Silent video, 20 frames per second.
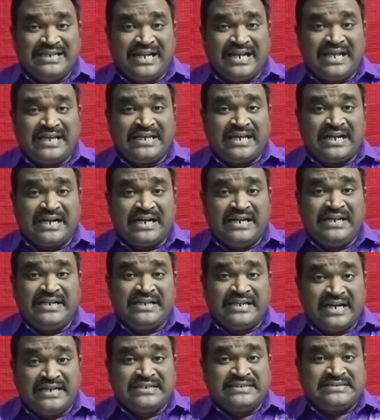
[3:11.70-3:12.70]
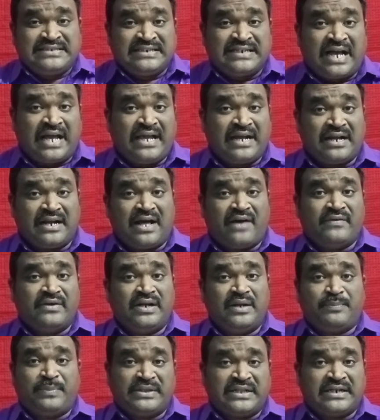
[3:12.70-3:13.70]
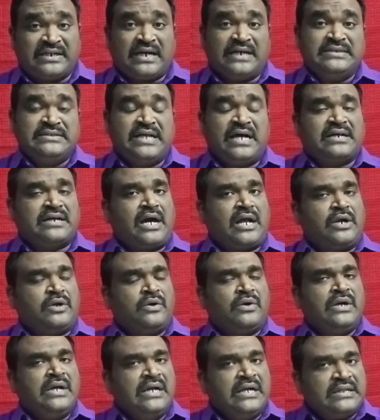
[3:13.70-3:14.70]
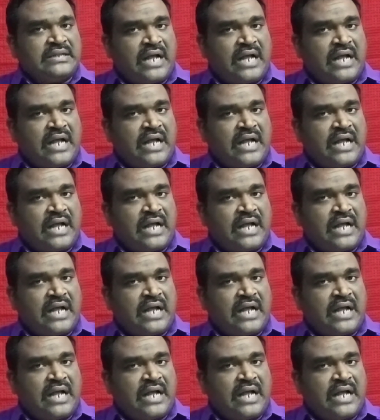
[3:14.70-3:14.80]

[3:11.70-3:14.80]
இளைஞர்களின் எழுச்சி நாயகனா அவர் இருப்பதற்கு அதுதான் காரணம்